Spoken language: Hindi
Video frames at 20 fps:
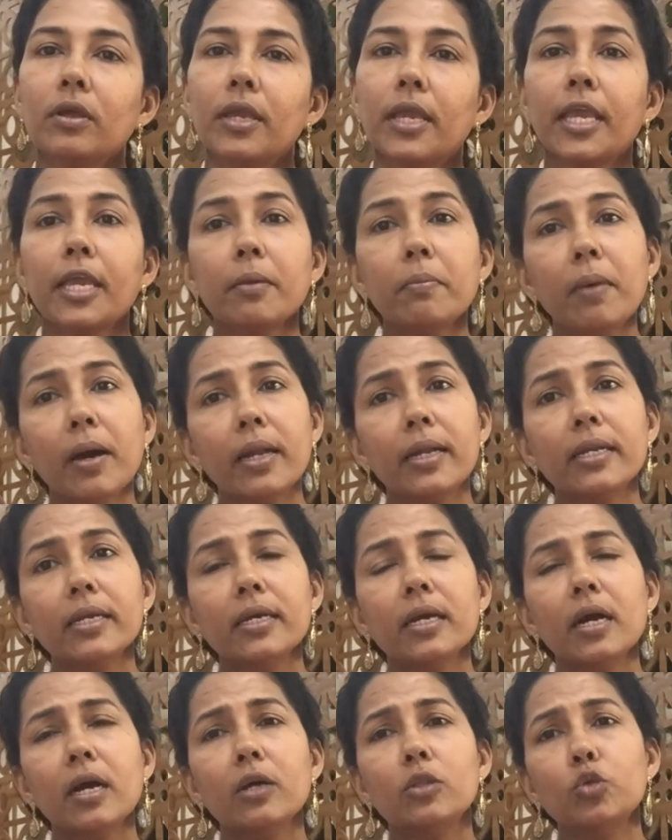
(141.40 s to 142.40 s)
एक बार
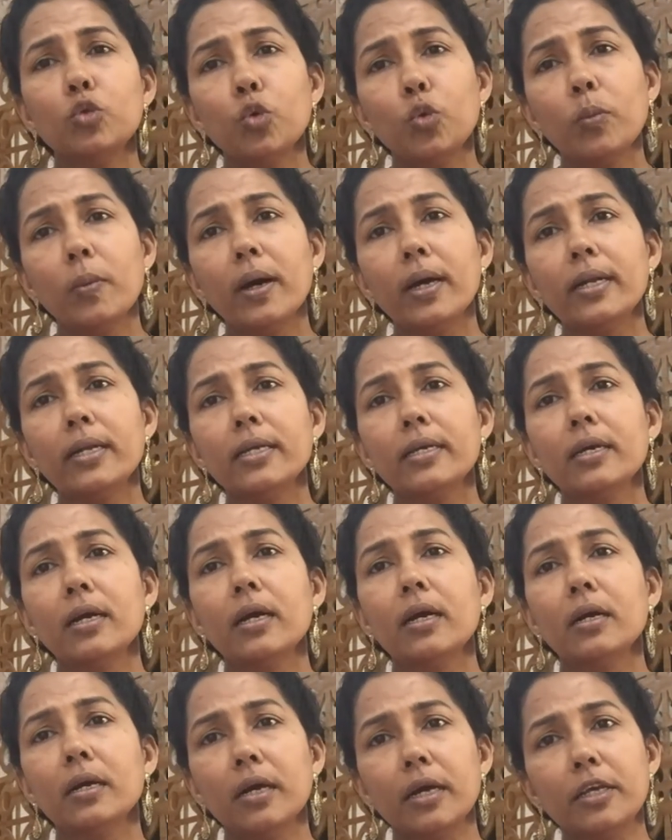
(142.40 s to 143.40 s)
लिखा दो बार
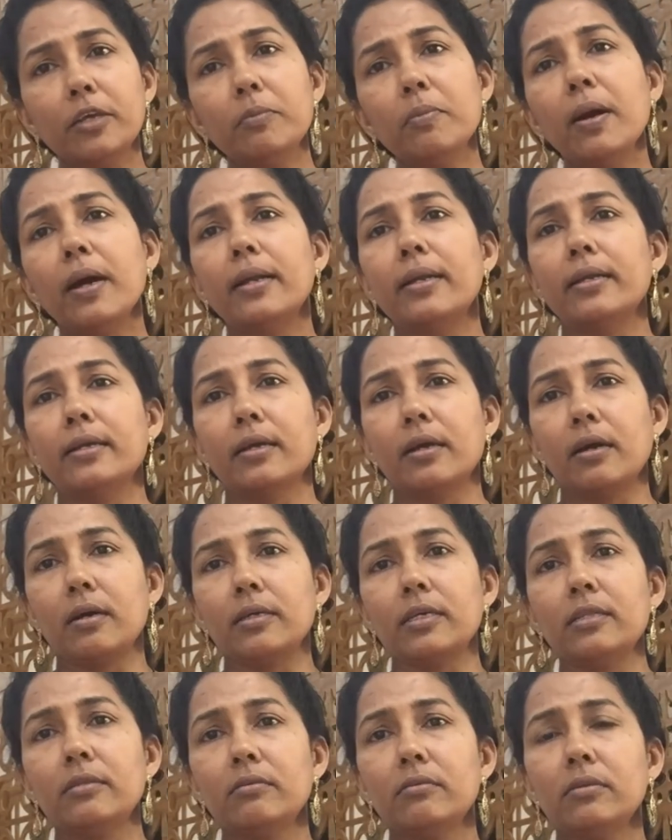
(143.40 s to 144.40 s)
लिखा कई बार लिखा
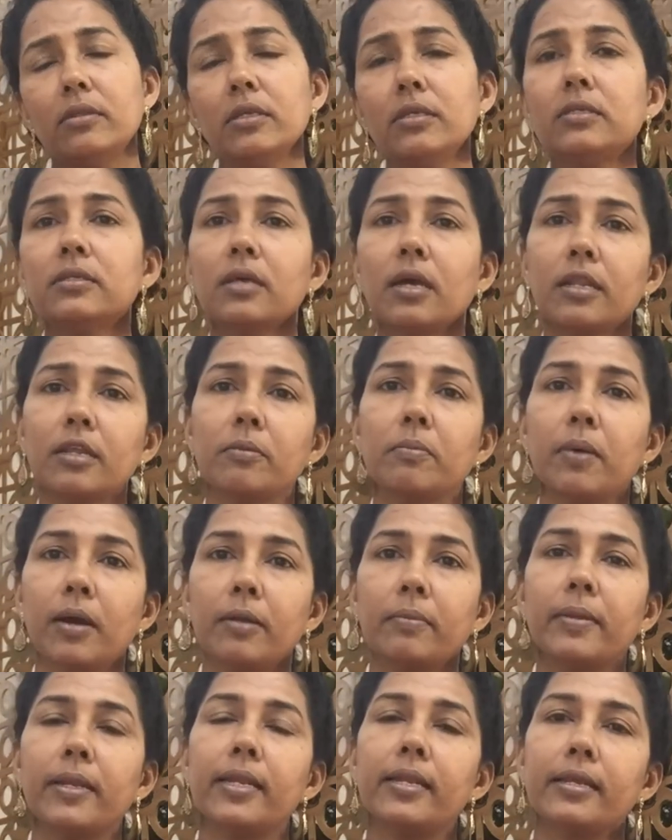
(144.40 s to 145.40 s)
इतने सारे
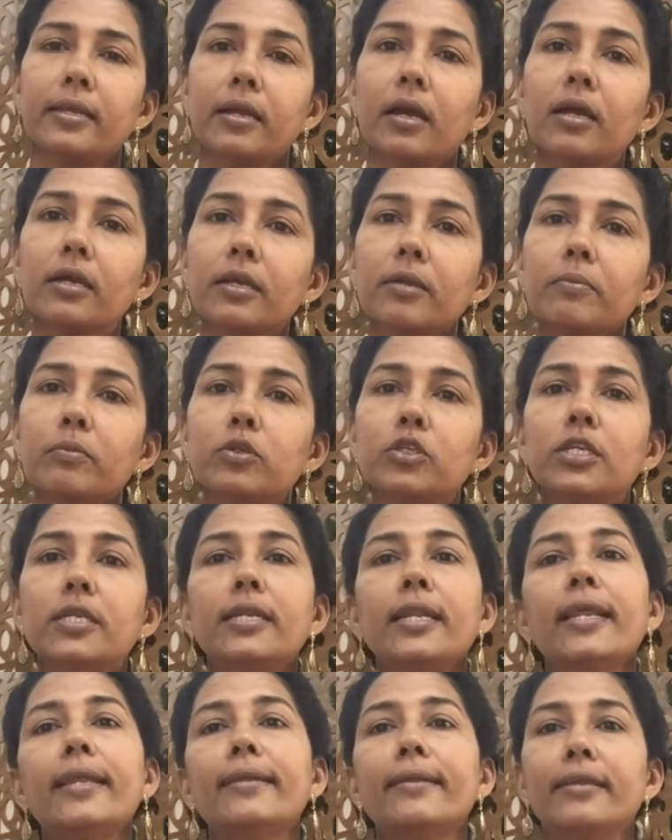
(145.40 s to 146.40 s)
बार मैंने लिखा कि मुझे
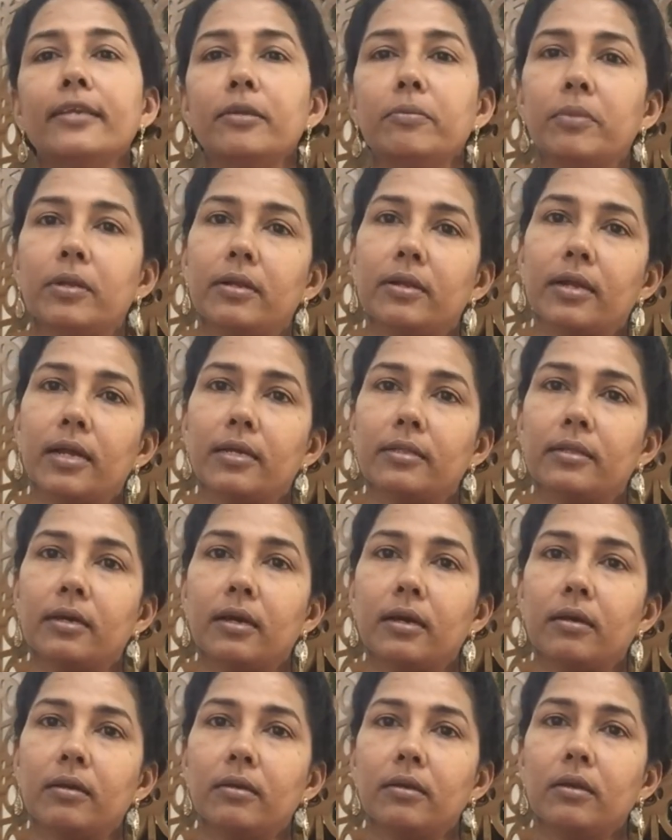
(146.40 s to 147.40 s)
नेट नहीं मिल रहा
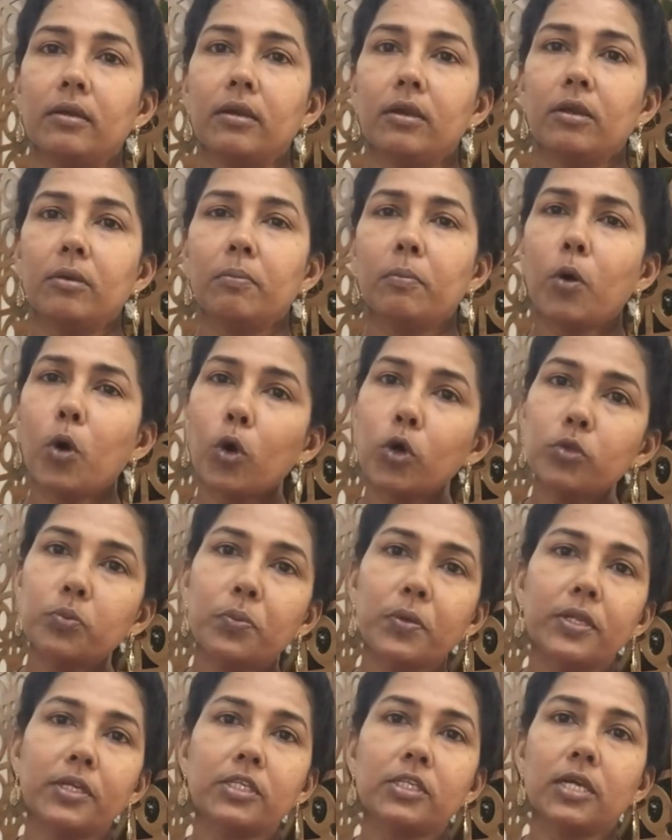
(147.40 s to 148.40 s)
था बहुत
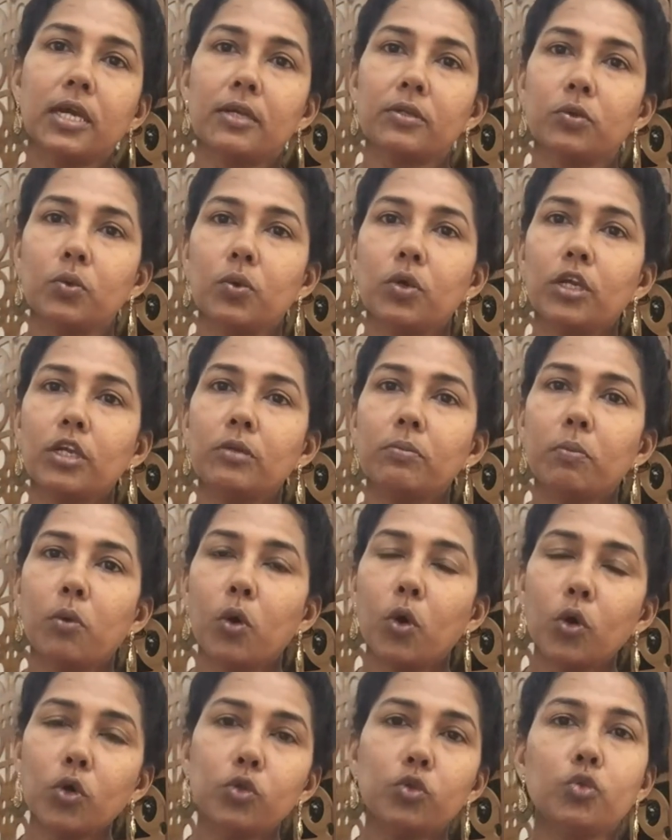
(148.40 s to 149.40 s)
परेशान हो गई
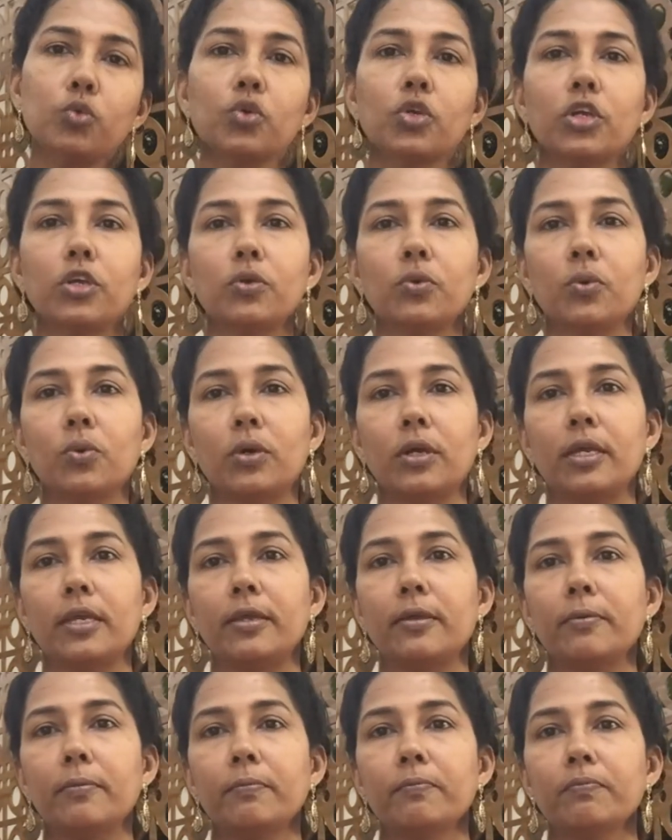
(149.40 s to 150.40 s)
बहुत दुखी हो गई
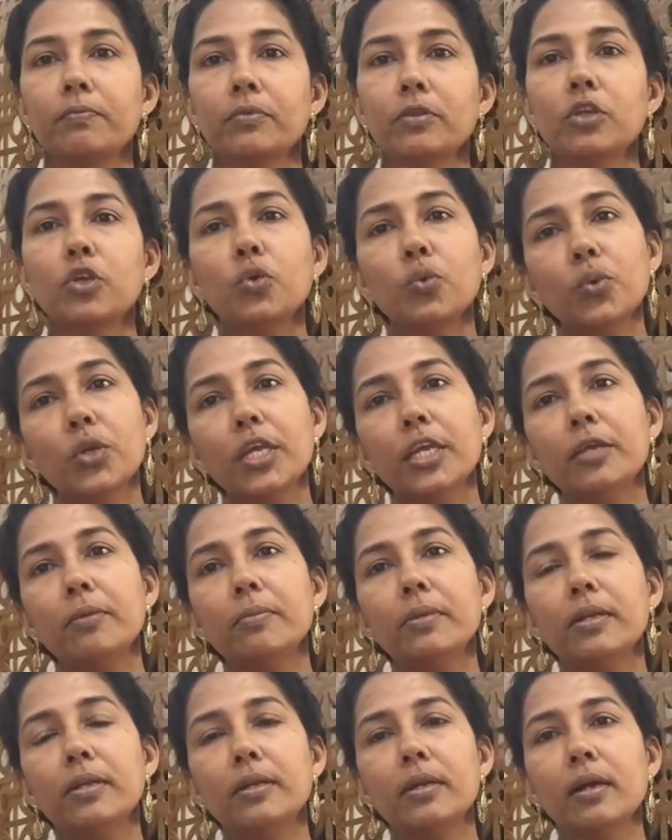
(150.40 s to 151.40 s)
क्यों नहीं
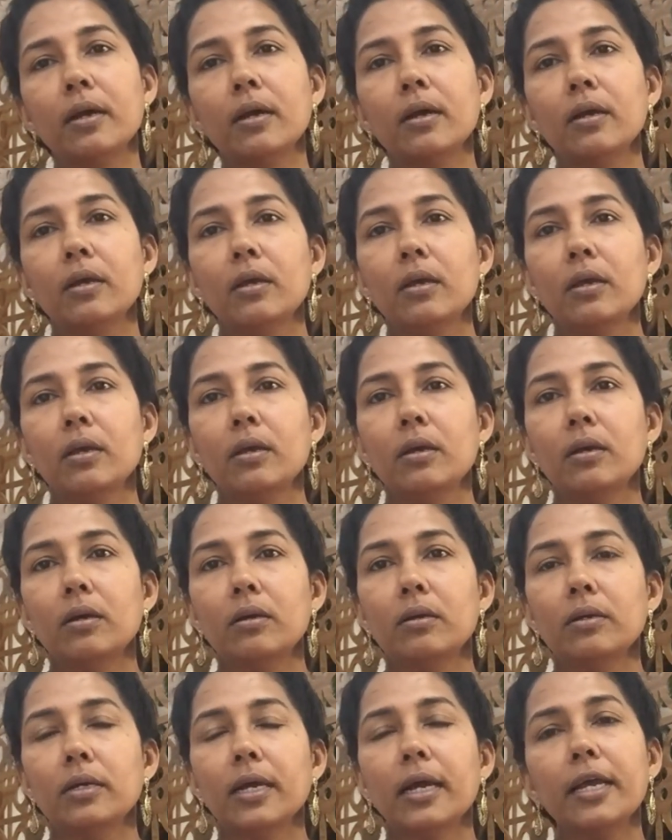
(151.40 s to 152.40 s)
मिल
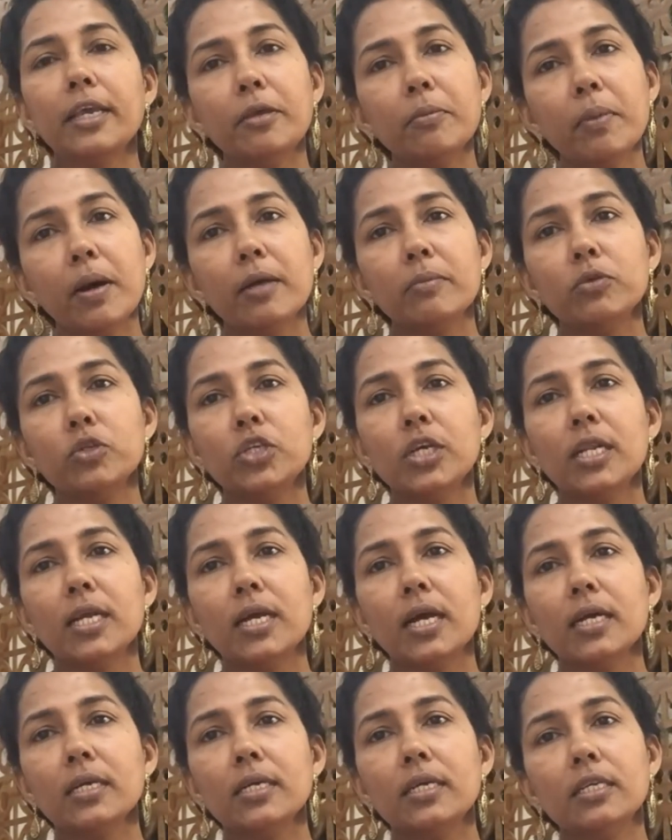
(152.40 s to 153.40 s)
रहा कई बार मुझे
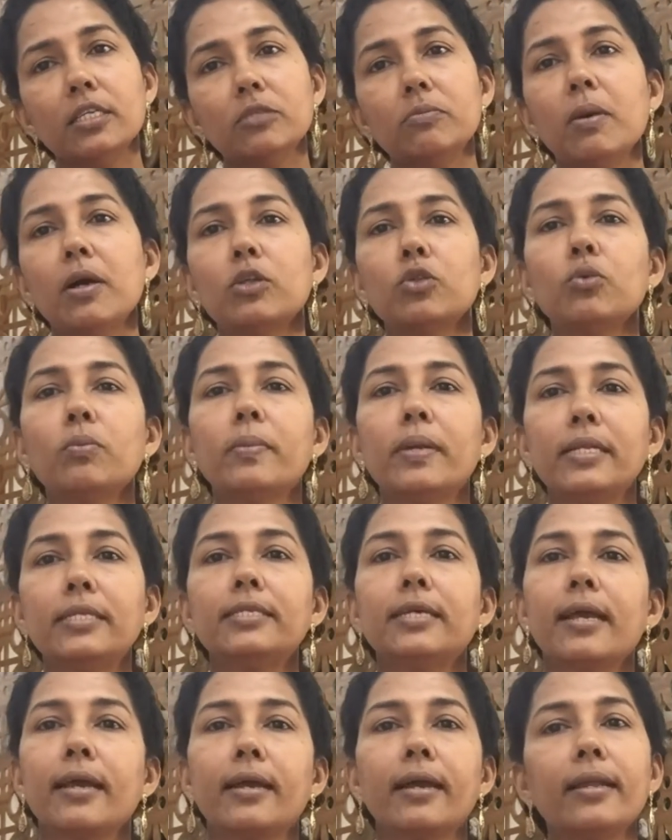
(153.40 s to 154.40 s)
लगा कि इस बार तो मिल
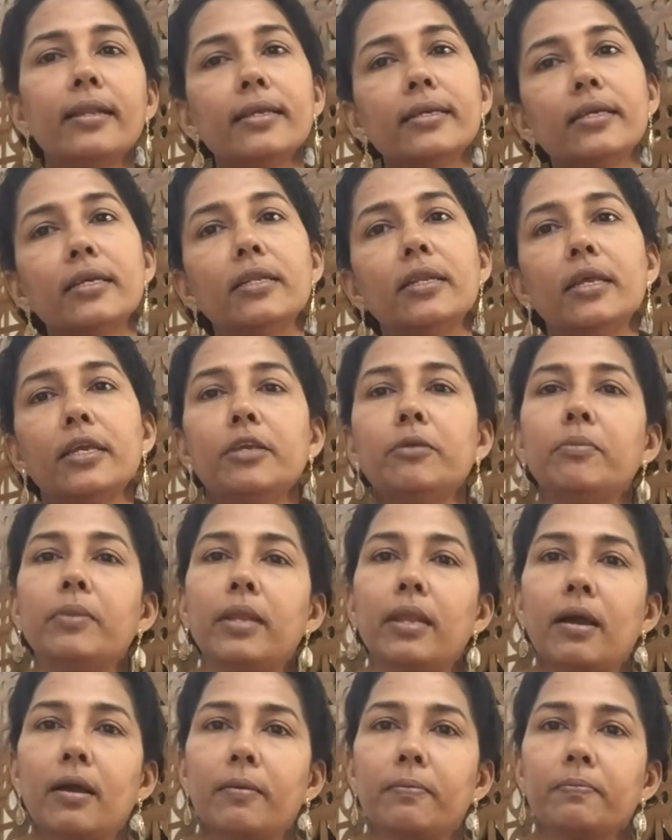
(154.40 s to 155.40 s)
जाएगा लेकिन नहीं
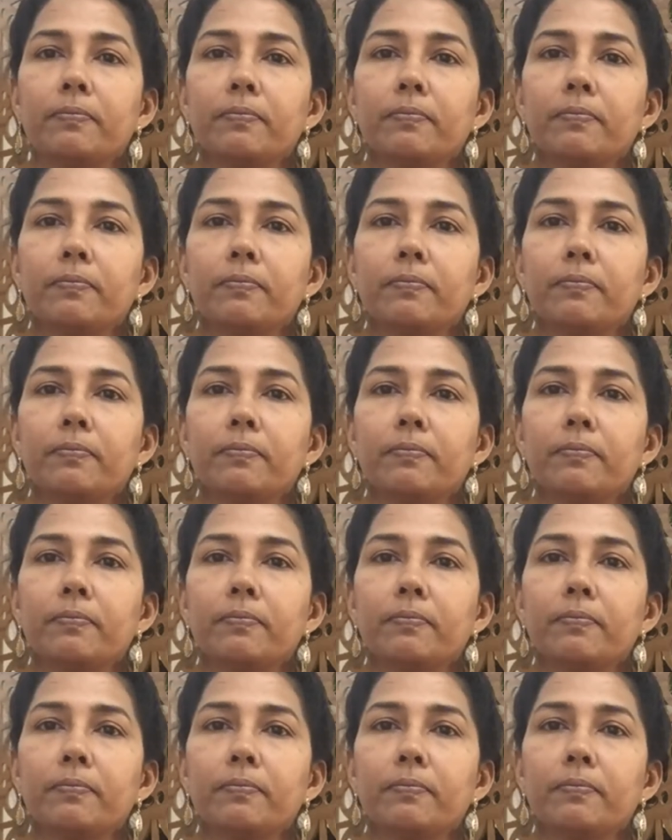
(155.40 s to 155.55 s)
मिला